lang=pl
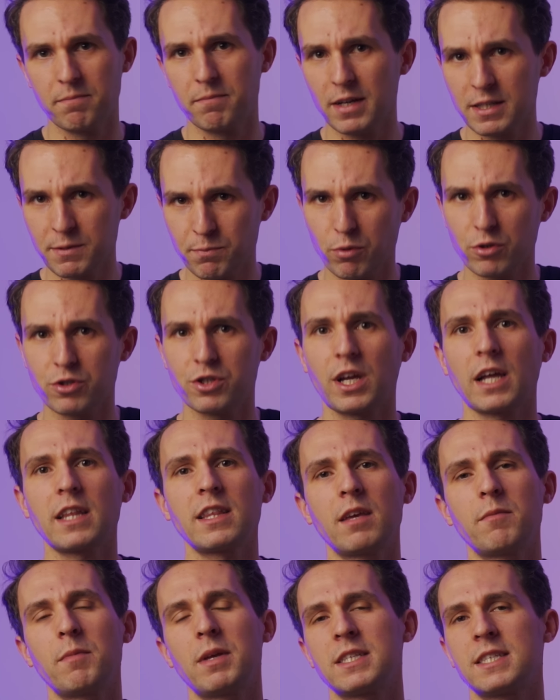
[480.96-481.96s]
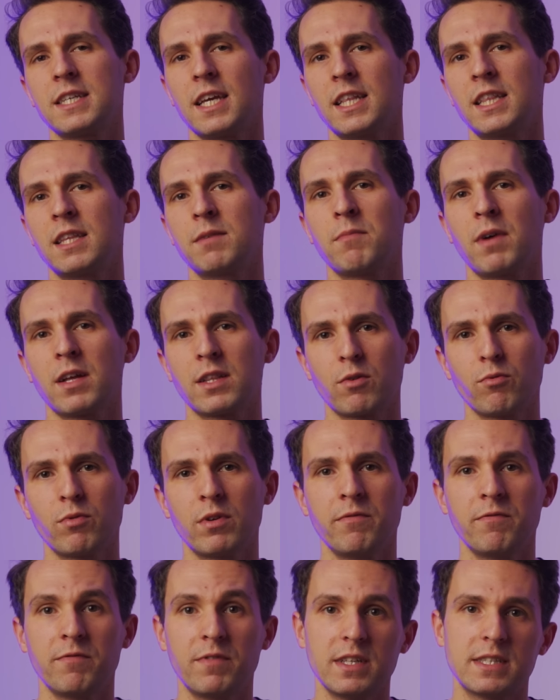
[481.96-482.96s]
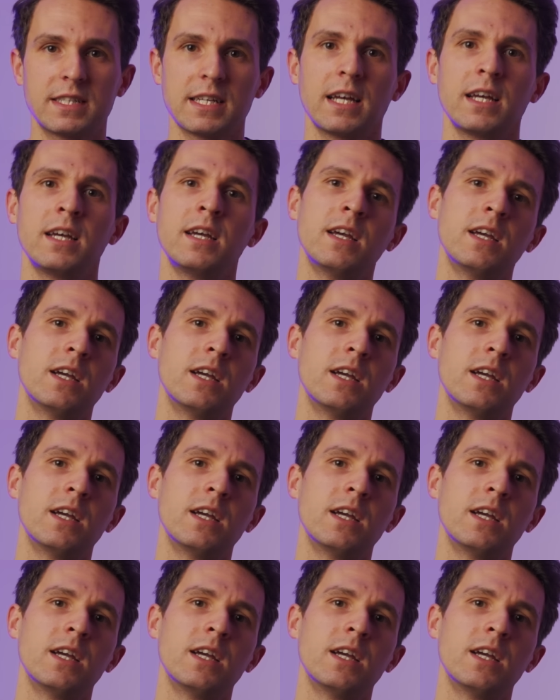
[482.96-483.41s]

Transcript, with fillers: bezpośrednie między jednym a drugim widzę,